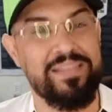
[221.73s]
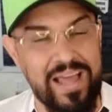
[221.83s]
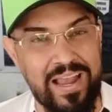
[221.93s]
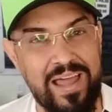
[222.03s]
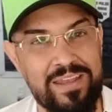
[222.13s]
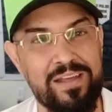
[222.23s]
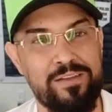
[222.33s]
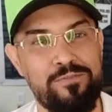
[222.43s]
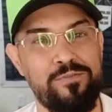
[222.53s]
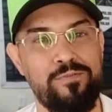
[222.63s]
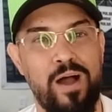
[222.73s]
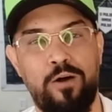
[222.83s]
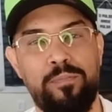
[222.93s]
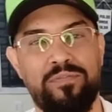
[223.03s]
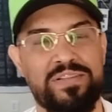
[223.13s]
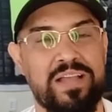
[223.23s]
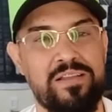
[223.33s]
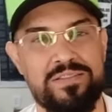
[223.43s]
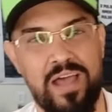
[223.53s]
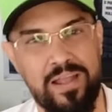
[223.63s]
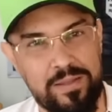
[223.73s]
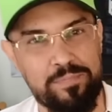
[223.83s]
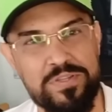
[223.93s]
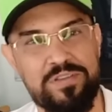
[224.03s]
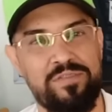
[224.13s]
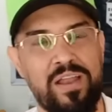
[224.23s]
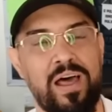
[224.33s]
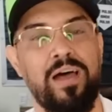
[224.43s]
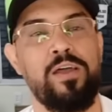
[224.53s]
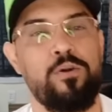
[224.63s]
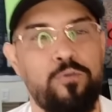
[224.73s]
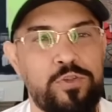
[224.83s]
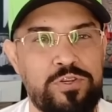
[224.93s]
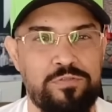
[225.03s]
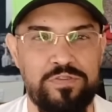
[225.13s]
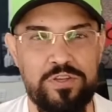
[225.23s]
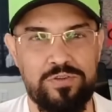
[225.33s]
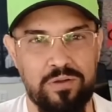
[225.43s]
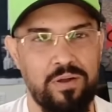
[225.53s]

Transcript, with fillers: Tá lá na, no arroba Vascaíno depois você vai lá curtir o vídeo.